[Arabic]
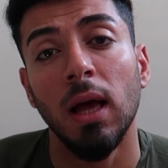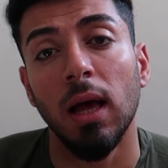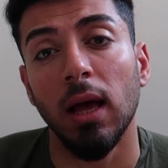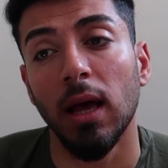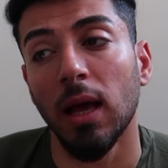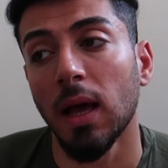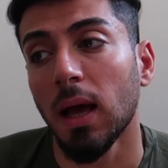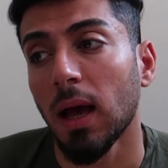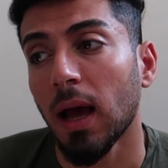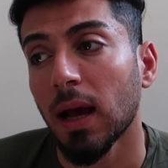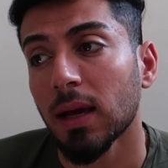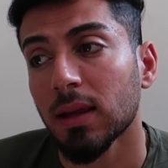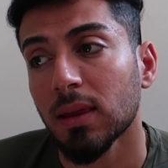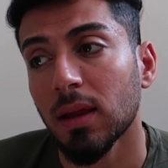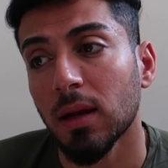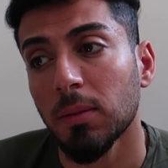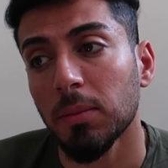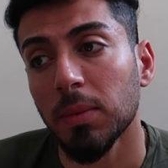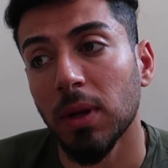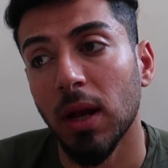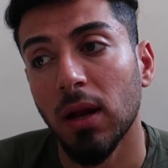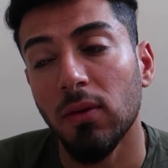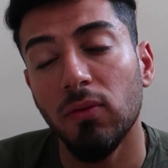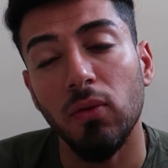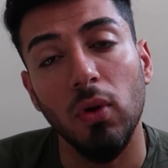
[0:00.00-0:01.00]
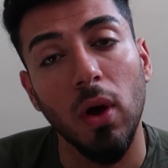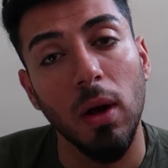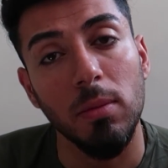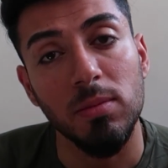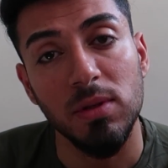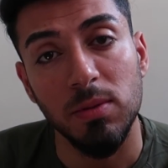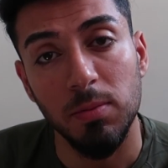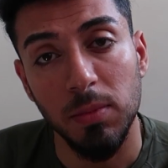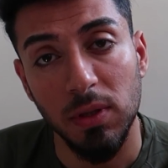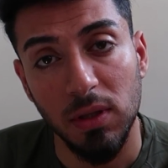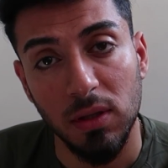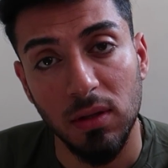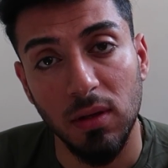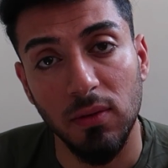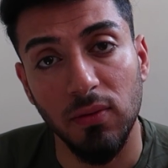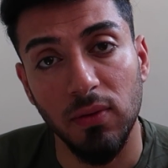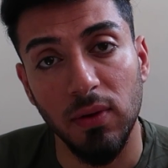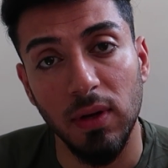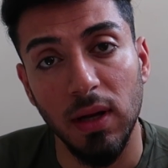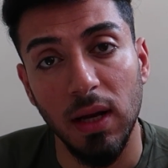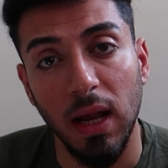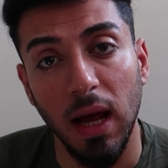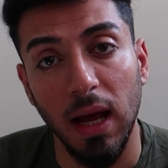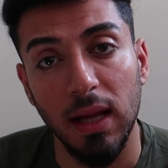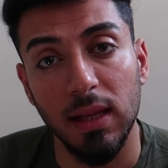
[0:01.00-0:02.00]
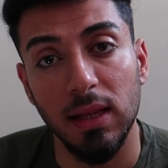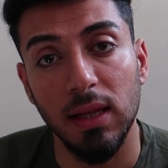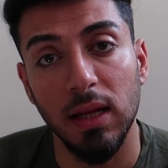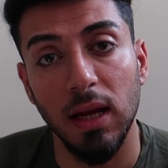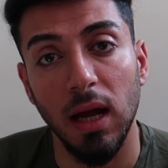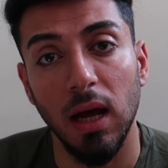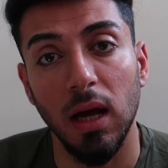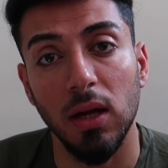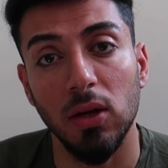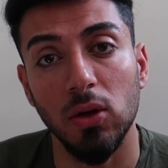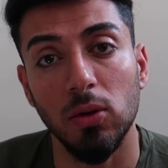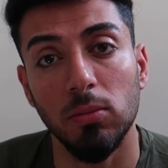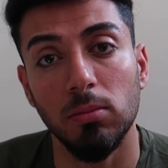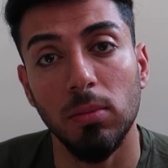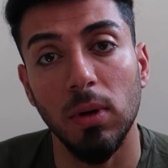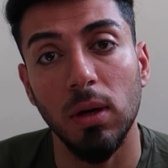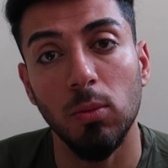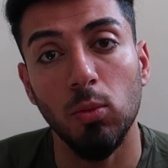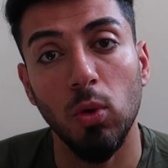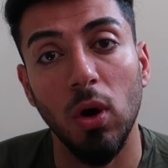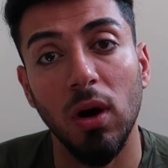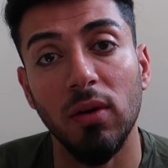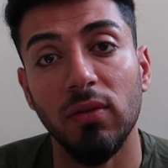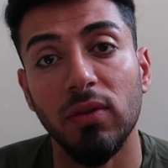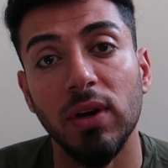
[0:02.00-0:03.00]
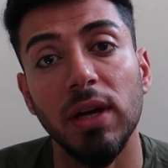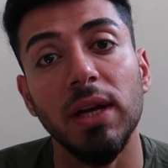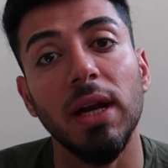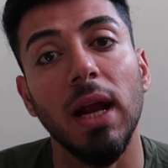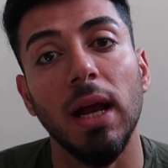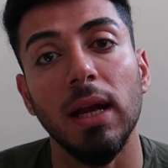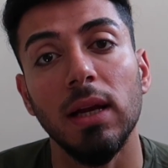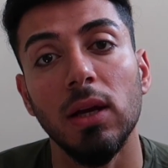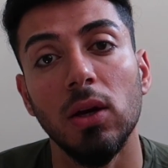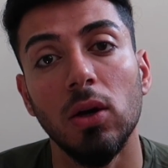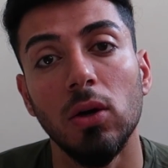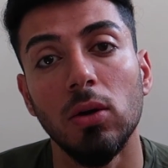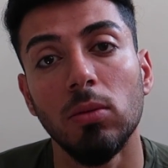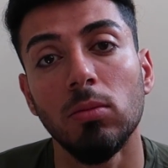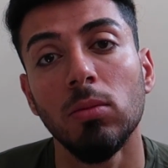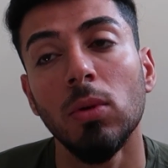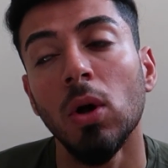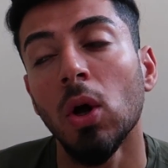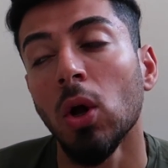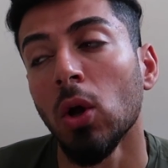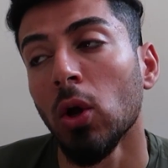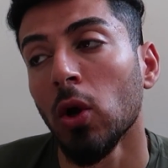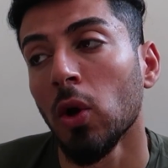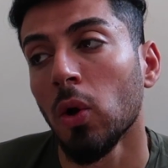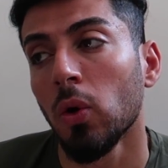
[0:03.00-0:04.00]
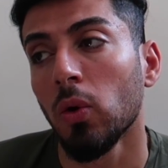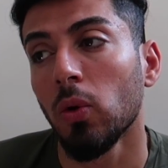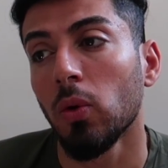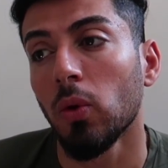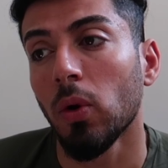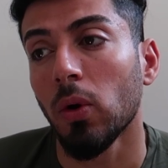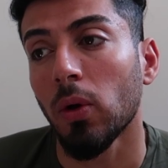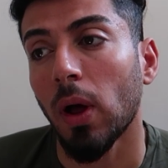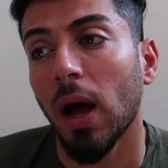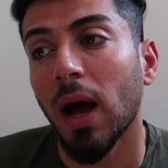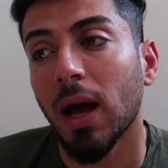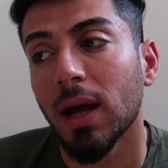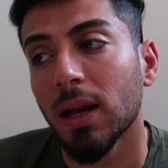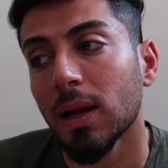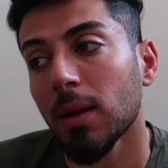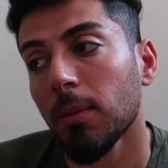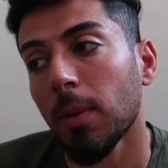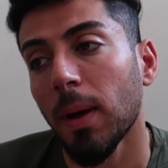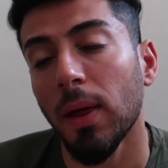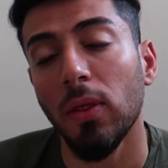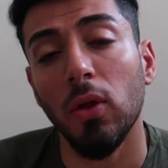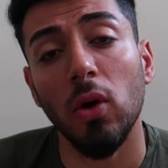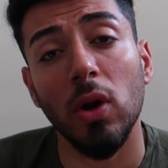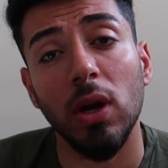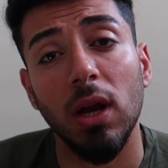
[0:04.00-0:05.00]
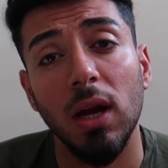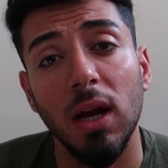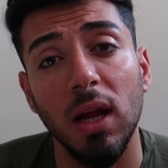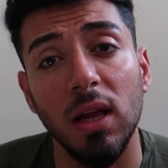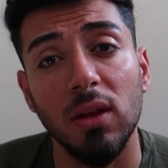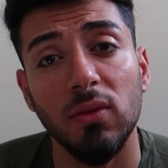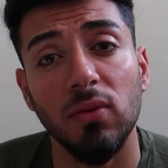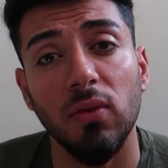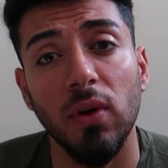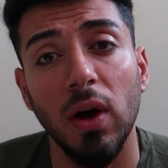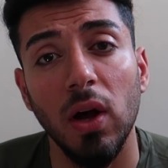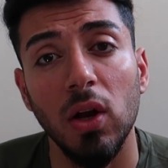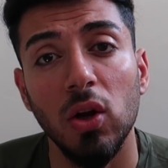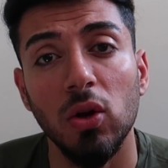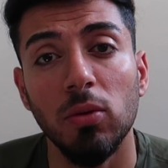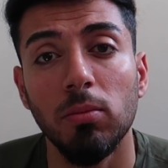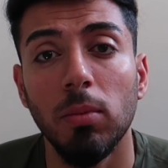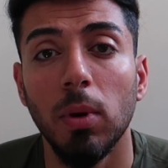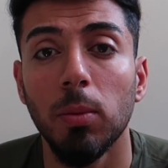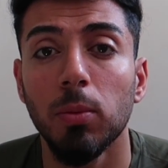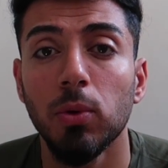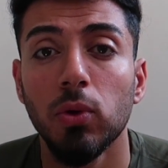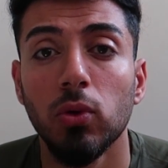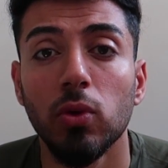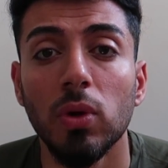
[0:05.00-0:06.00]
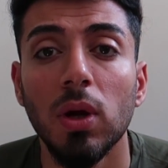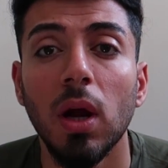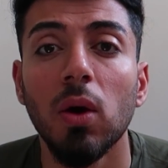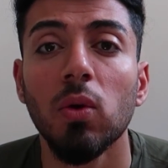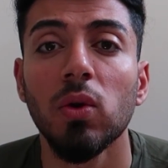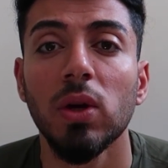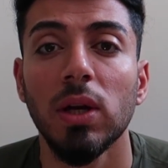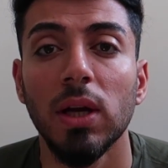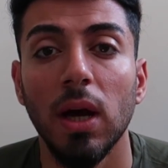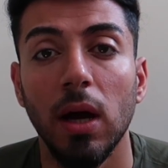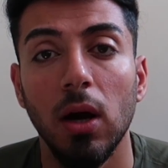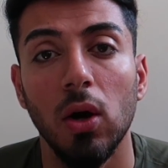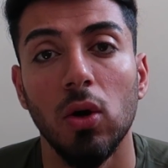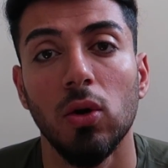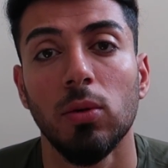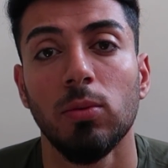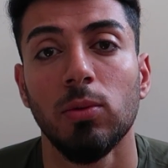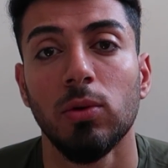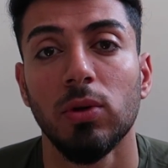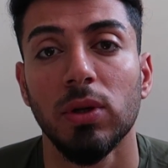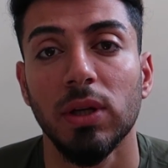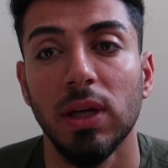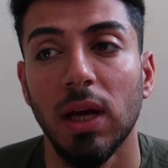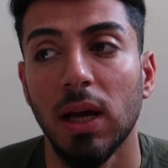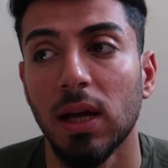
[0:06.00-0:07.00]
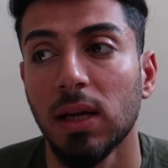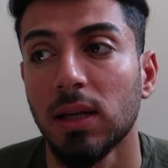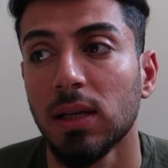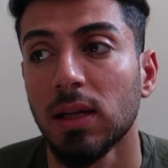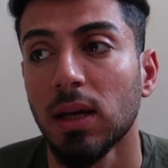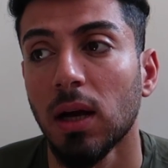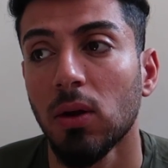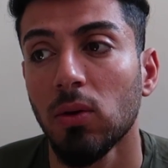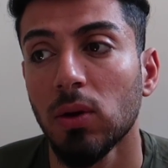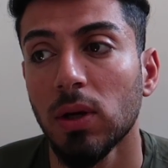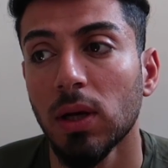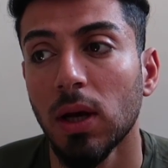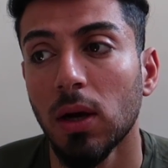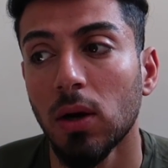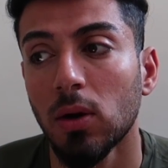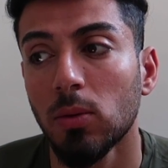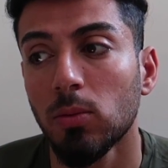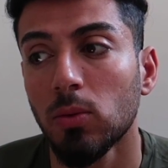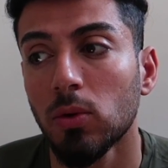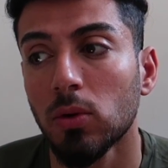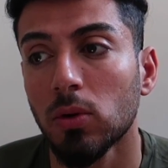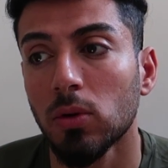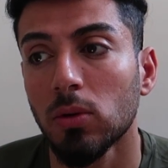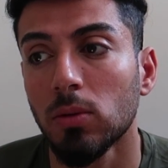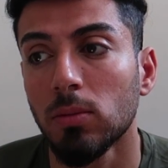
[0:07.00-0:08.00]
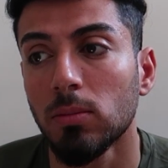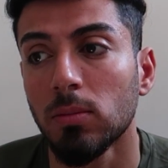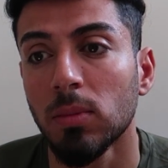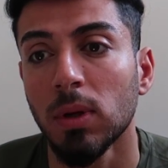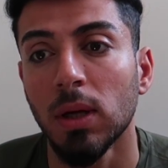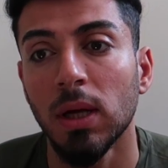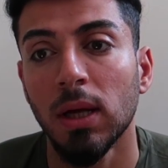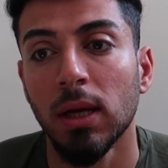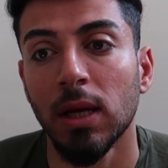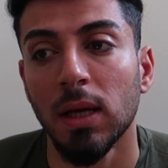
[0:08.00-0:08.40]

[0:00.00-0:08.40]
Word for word: آه، اكثر من 1500 طفل حد الان هم موافقين عليهم واغلب هذول الاطفال هم بدون اولياء امور يعني اولياء امورهم